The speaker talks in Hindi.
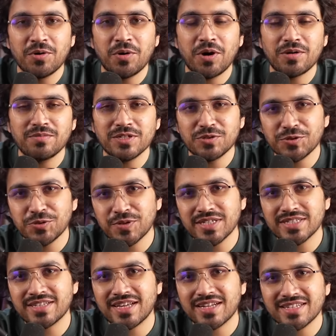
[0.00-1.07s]
और मैं
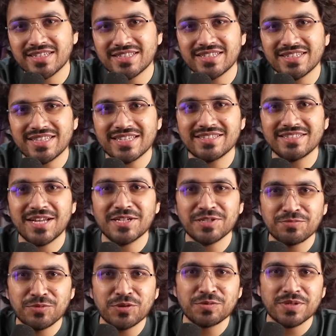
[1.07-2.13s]
यूजुअली साल के अंदर तीस चालीस
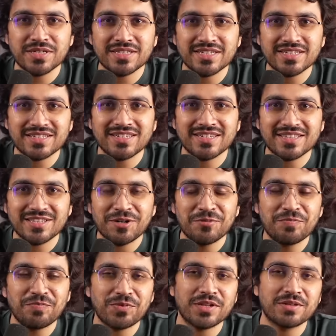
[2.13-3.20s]
बुक्स परचेज करता
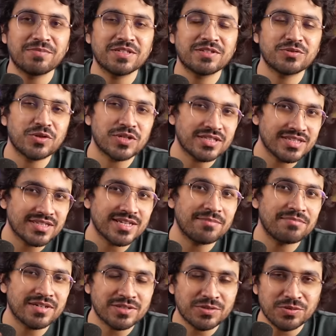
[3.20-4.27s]
हूँ इनमें से जो अच्छे
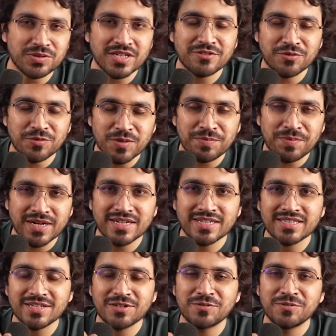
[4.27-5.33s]
चैप्टर्स होते हैं वो मैं पढ़
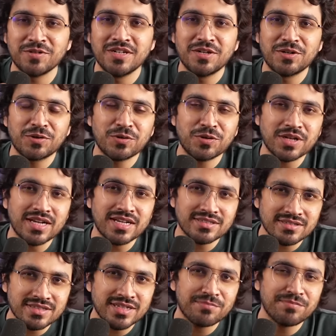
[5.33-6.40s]
लेता हूँ टोटल
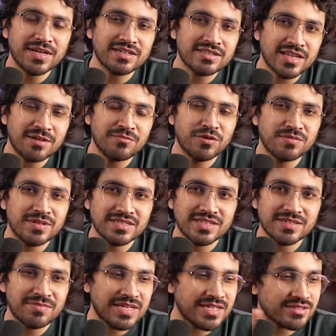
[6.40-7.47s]
अस्सी नब्बे किताबों में
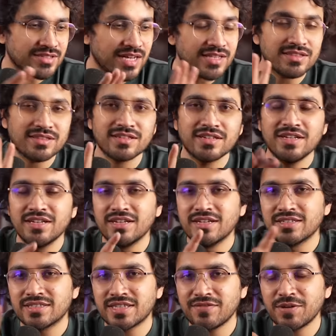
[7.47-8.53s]
से मैं ये सात
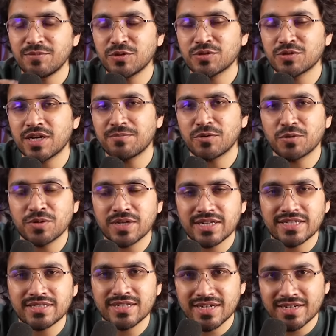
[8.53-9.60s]
सेवन बुक्स आप लोगों के
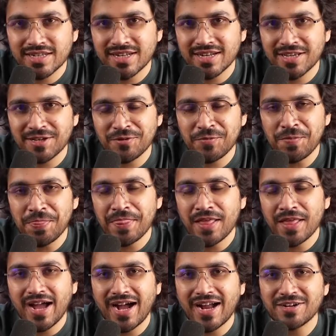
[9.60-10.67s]
लिए छांट के लाया हूँ
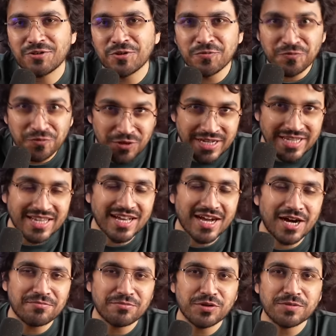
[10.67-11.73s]
एंड होपफुली
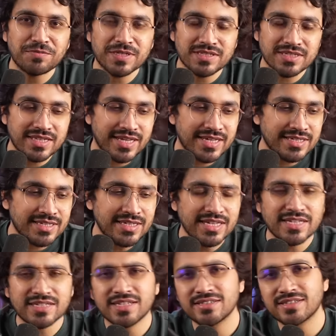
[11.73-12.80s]
आपको ये पसंद आएंगी
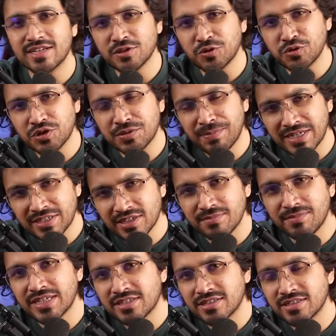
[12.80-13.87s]
इनके साथ कुछ स्पेशल
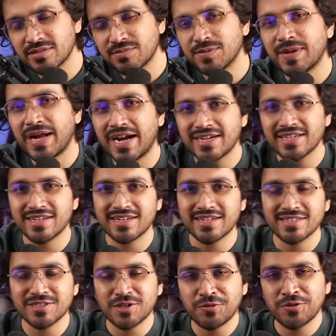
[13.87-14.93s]
मैंशंस भी मैं ऐड
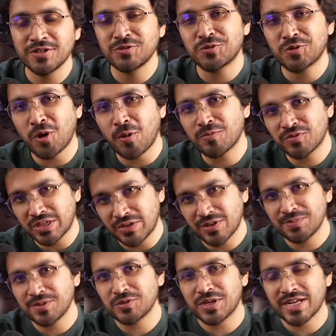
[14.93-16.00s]
करना चाहूँगा जो टॉप
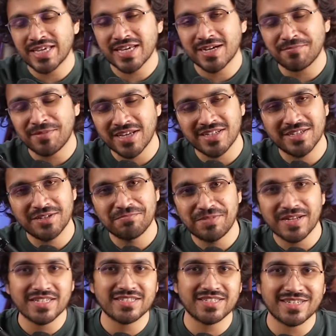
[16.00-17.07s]
सेवन में तो नहीं आ पाए
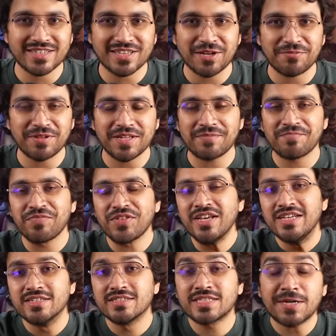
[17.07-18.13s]
पर अच्छी किताबें हैं
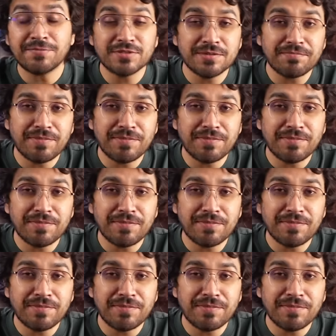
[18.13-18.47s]
सबसे